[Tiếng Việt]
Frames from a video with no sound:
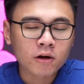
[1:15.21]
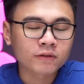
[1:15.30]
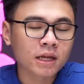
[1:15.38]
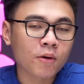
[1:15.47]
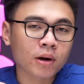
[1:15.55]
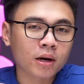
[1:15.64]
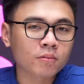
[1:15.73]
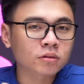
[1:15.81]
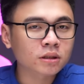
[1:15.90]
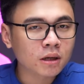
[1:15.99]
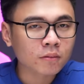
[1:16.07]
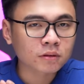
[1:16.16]
sẽ hoạt động
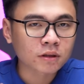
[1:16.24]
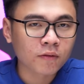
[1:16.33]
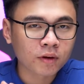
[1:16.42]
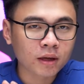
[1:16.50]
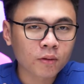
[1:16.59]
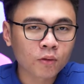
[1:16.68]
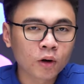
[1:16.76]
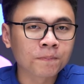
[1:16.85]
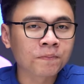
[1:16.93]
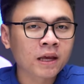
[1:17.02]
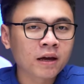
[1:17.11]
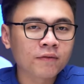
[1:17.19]
song song với nhau luôn.